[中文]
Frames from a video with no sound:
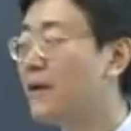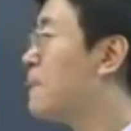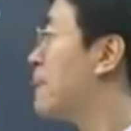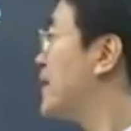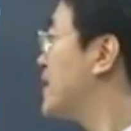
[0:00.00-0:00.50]
哎，
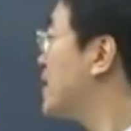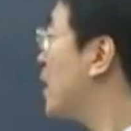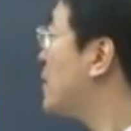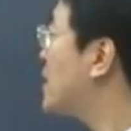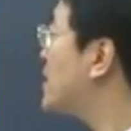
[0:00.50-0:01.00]

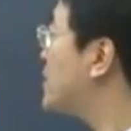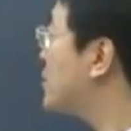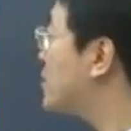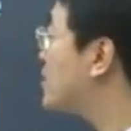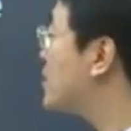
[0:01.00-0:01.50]
然后呢，起
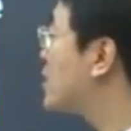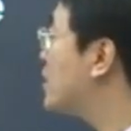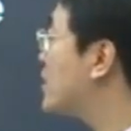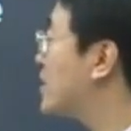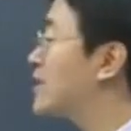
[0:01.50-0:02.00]
居室
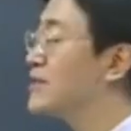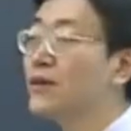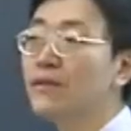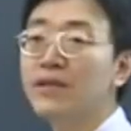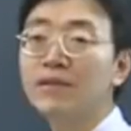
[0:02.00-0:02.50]
客厅
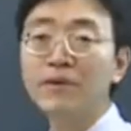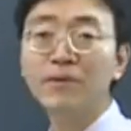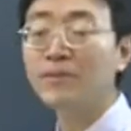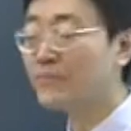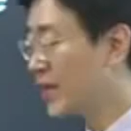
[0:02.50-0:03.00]
叫 living
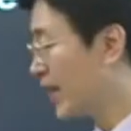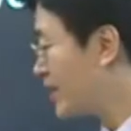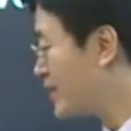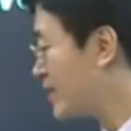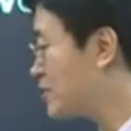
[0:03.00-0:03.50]
room。你
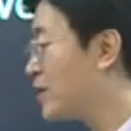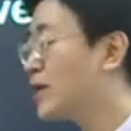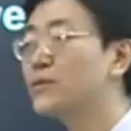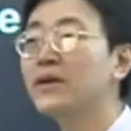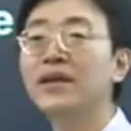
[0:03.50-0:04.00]
看这一句
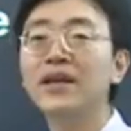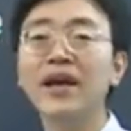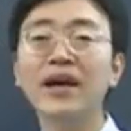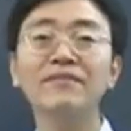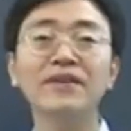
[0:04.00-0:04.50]
话中，
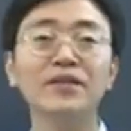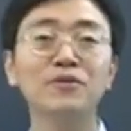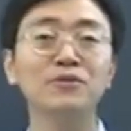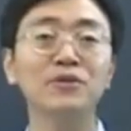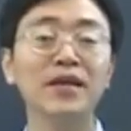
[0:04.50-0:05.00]
两个房间
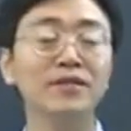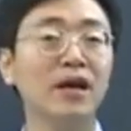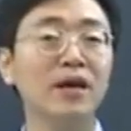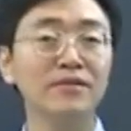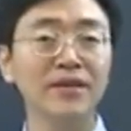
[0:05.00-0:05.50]
都出现了，
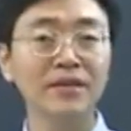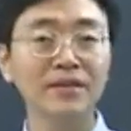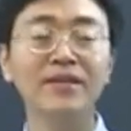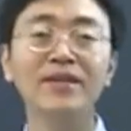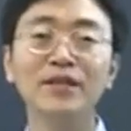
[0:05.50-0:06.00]
就二十三
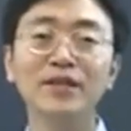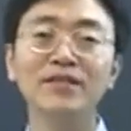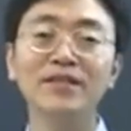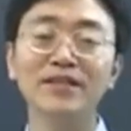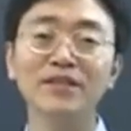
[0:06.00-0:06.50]
课，
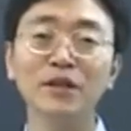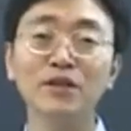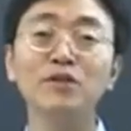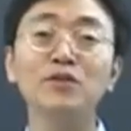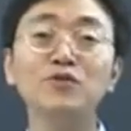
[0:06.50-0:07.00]
这个这个
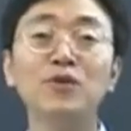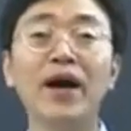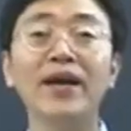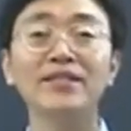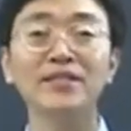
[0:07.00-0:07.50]
各有所
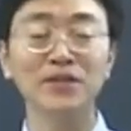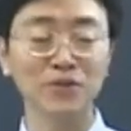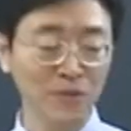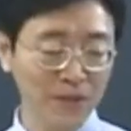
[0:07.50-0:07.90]
爱这棵树。